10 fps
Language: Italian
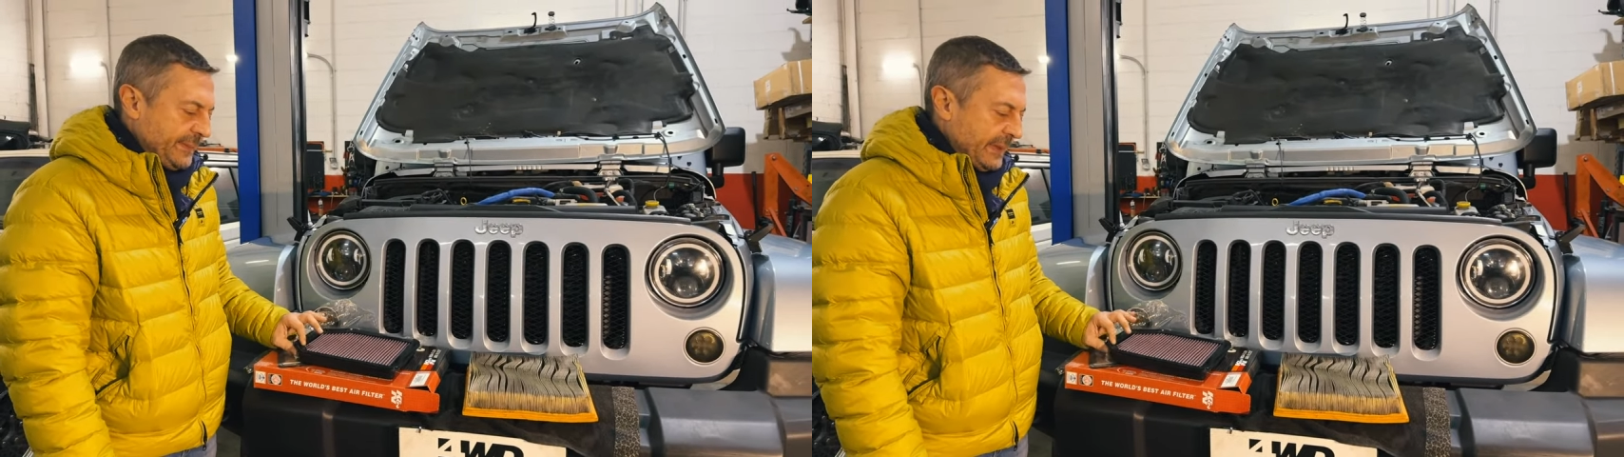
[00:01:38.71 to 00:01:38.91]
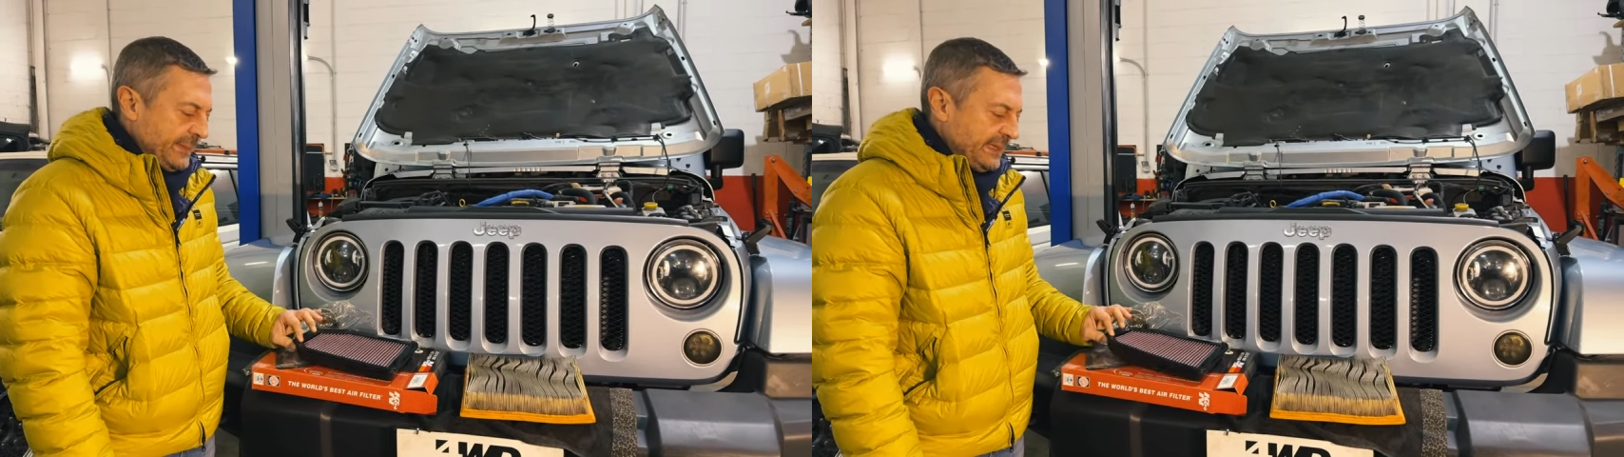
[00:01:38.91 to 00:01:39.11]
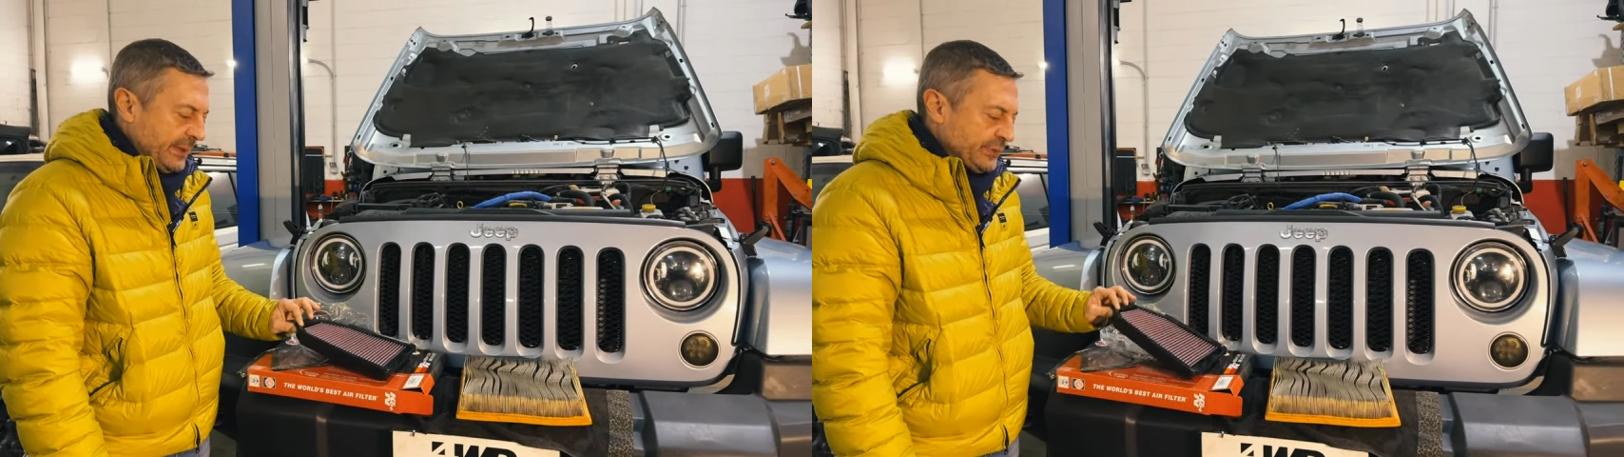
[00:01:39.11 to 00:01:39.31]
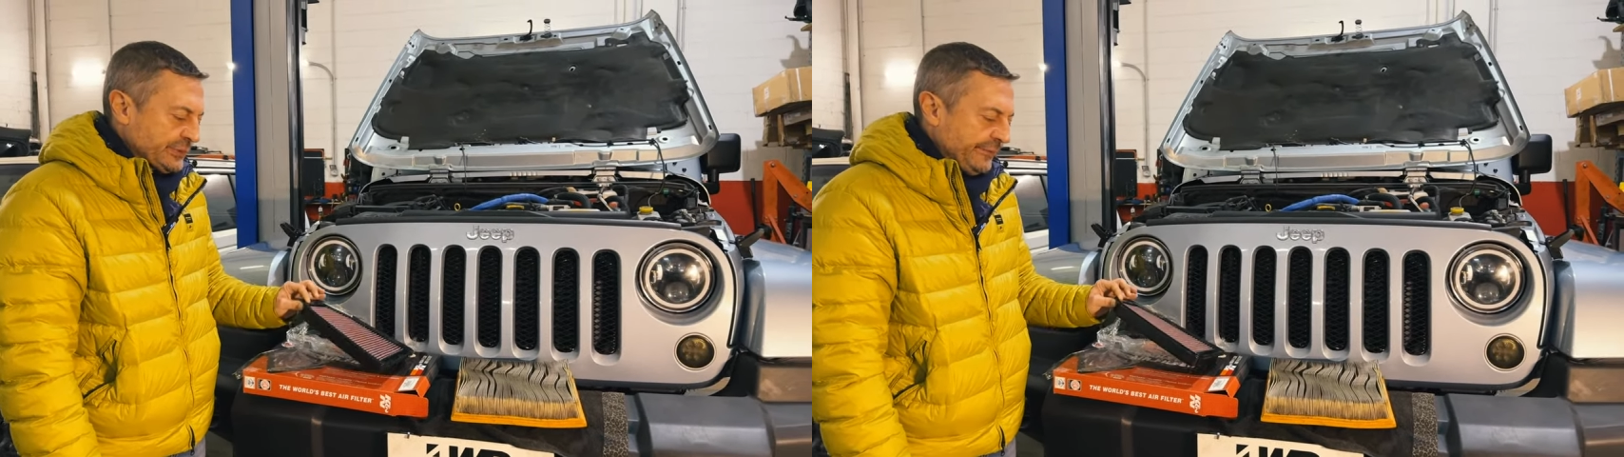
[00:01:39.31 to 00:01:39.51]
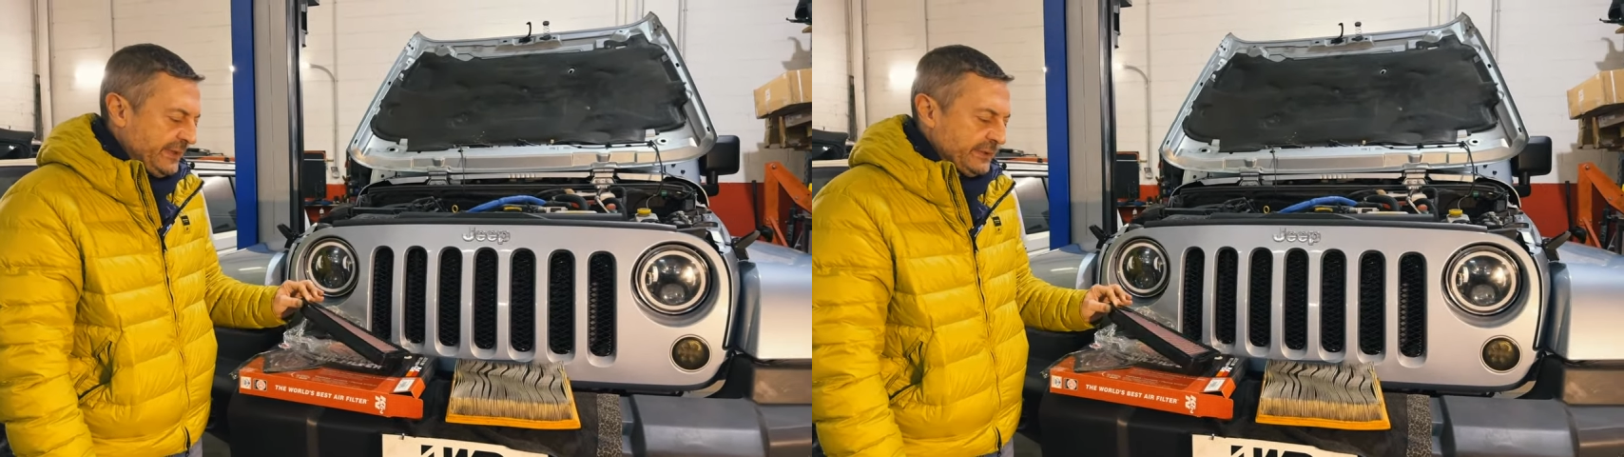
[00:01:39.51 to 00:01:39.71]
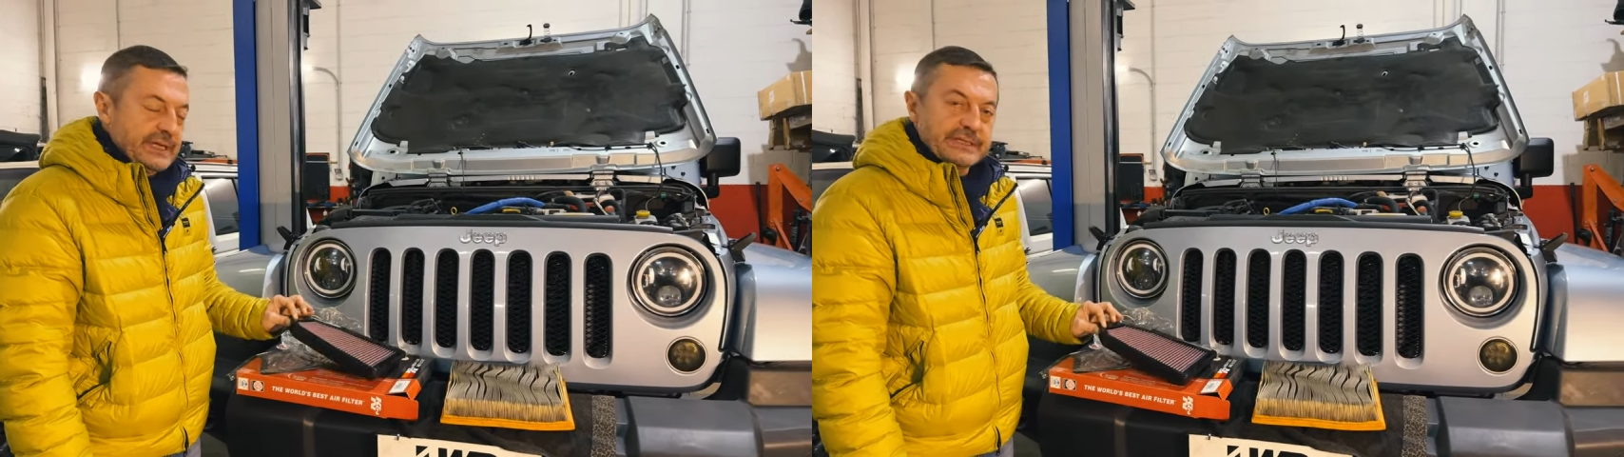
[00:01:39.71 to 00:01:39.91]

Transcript: permette a questo filtro